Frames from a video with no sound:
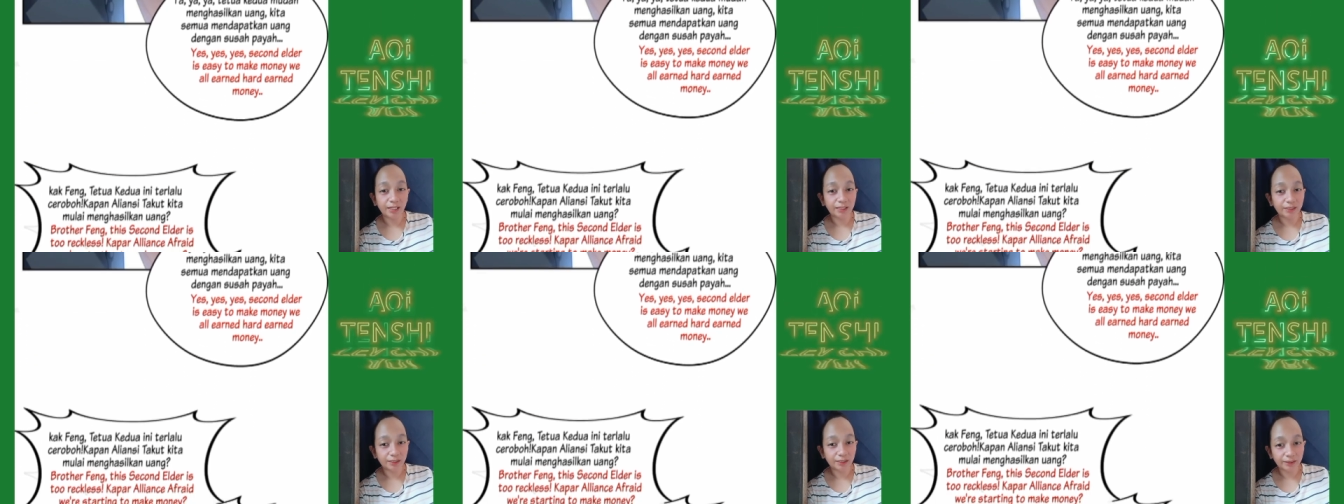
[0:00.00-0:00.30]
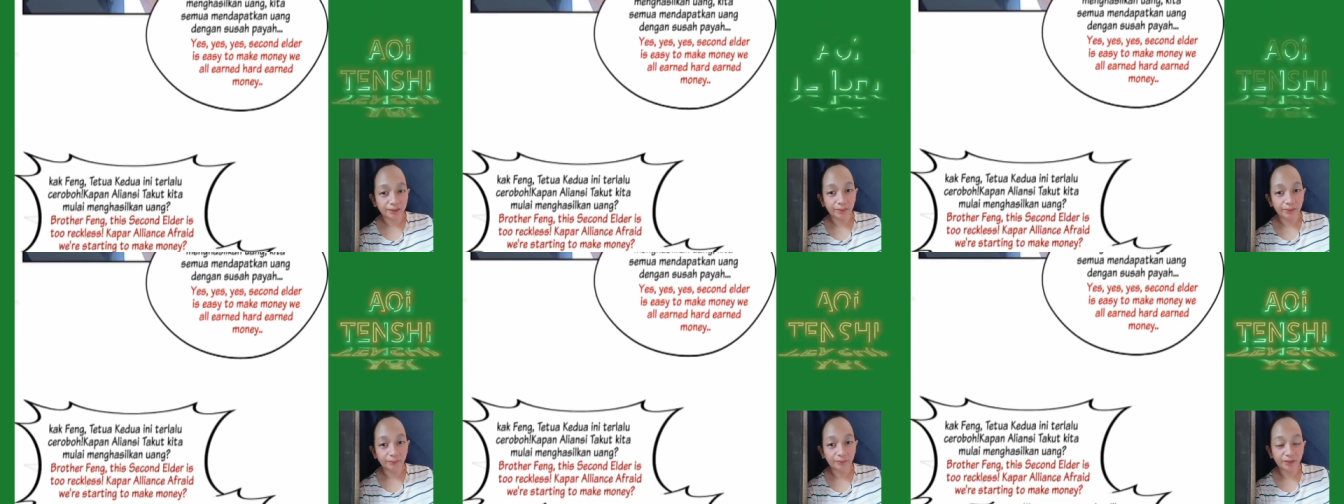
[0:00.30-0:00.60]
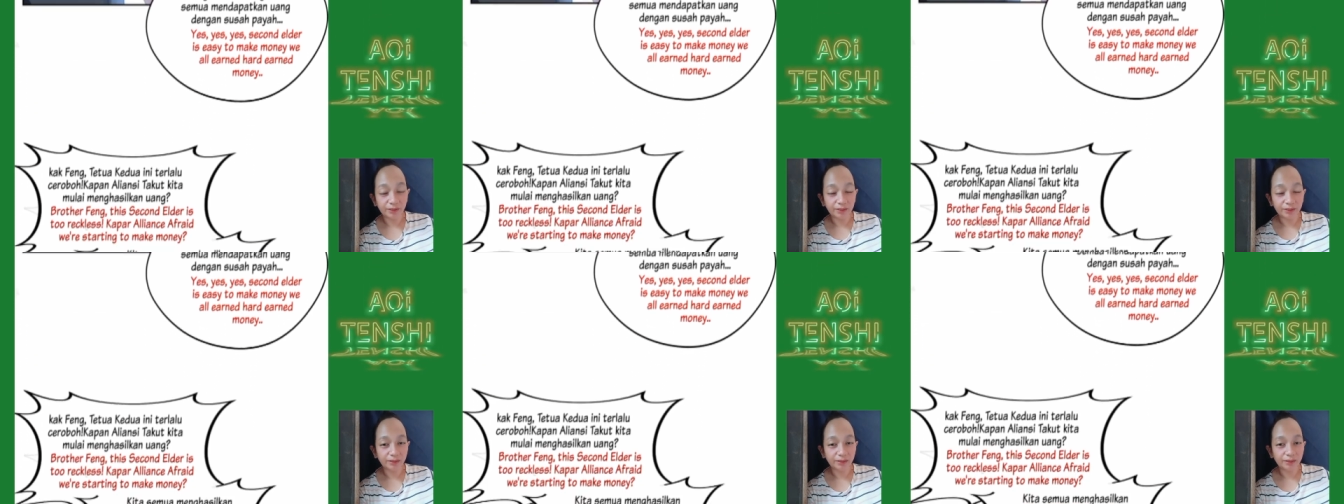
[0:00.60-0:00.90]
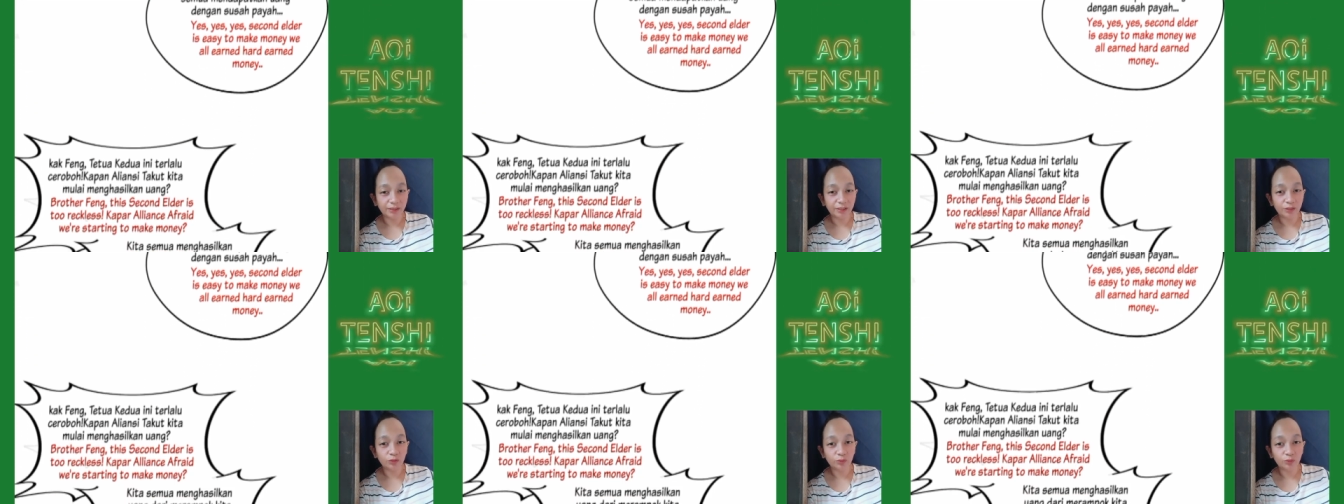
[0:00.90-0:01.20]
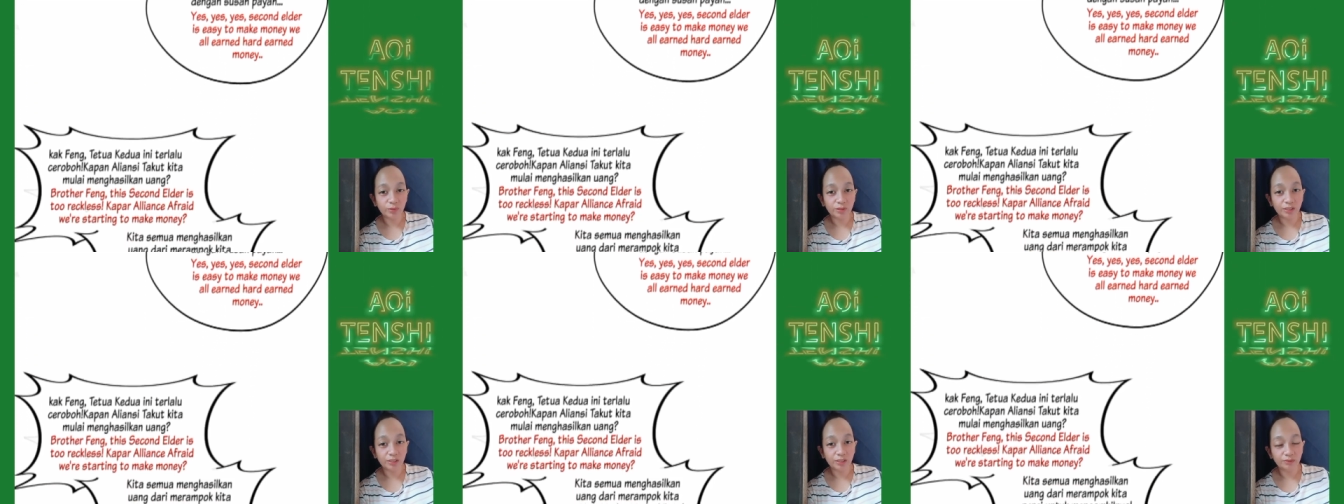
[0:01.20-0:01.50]
entertainment itu
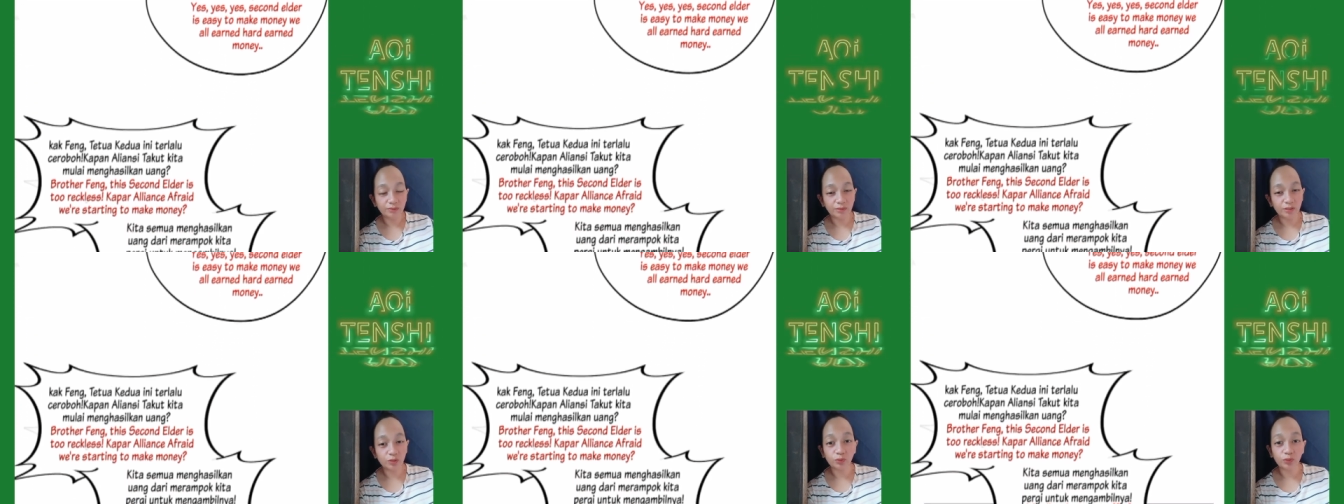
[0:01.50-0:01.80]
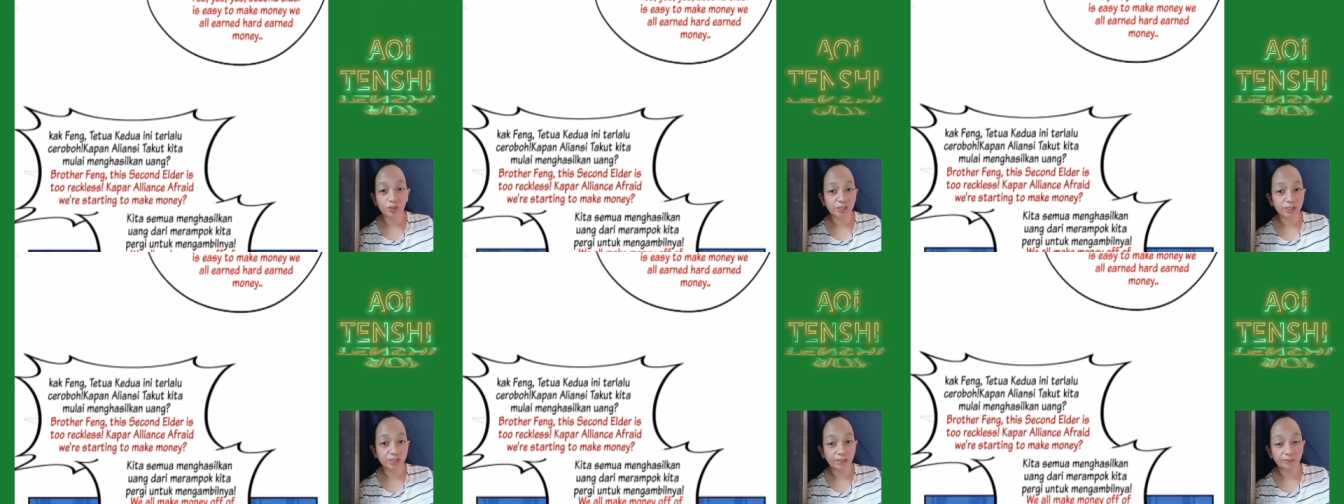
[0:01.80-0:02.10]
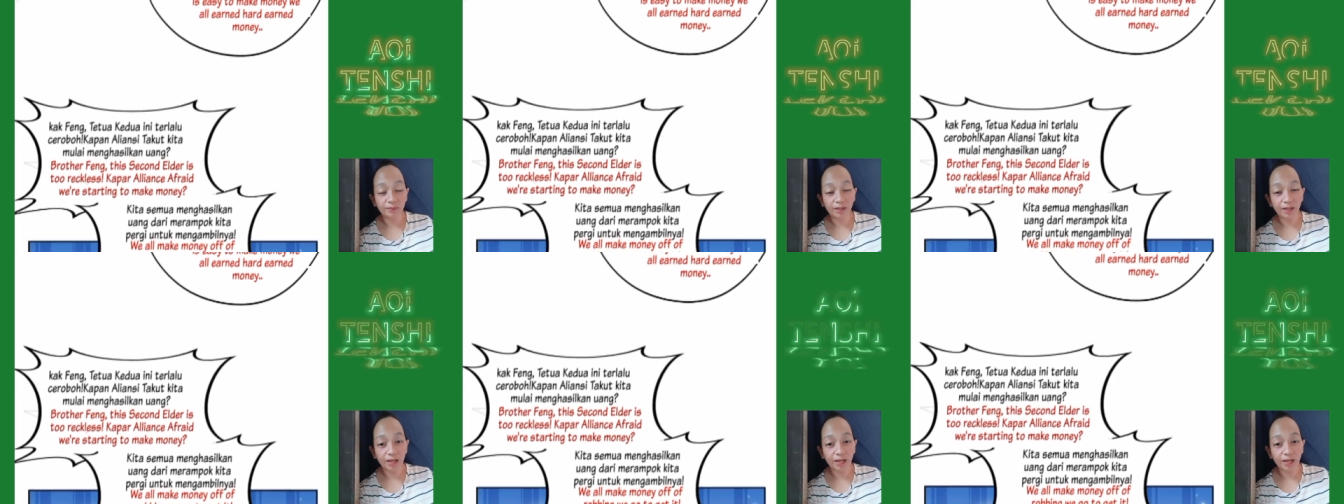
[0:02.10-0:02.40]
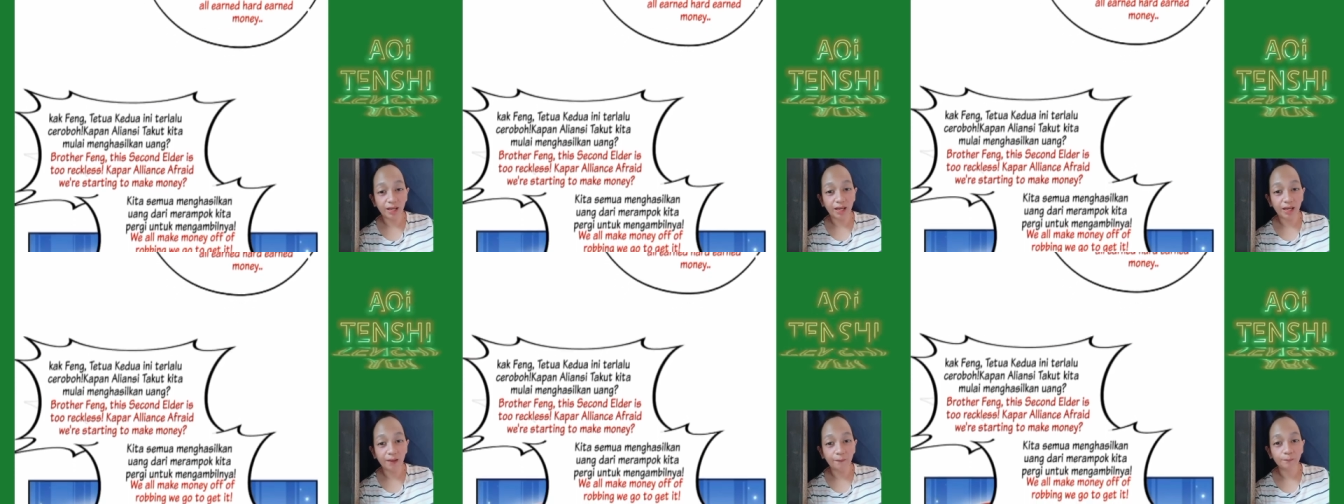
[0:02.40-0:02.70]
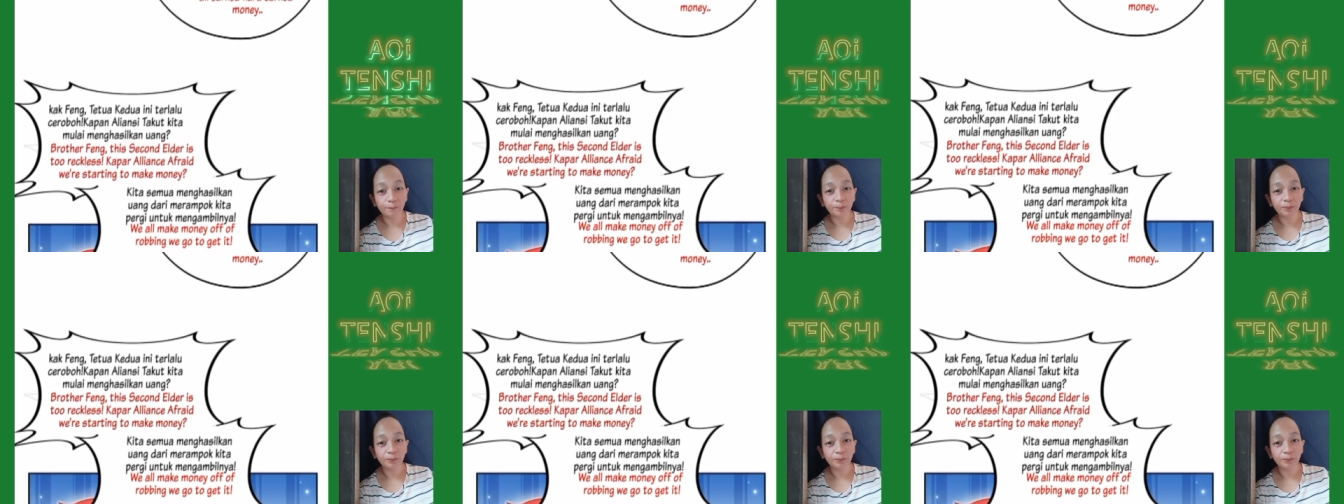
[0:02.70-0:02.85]
bisa dimasukin sama